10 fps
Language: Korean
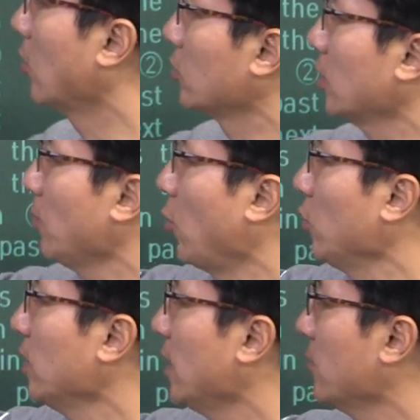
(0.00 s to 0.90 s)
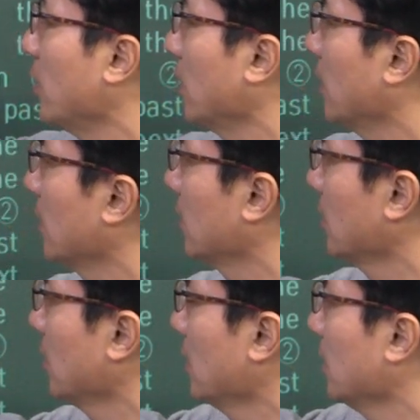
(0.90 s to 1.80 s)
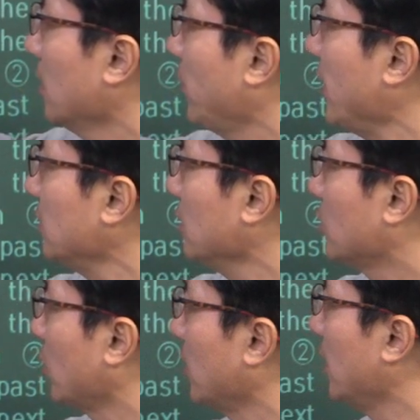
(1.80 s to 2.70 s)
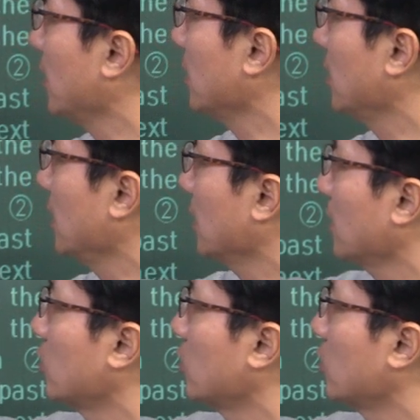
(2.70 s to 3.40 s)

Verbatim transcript: 어떻게 보인다 이 말이야. 이 패스는 전달하다는데 이렇게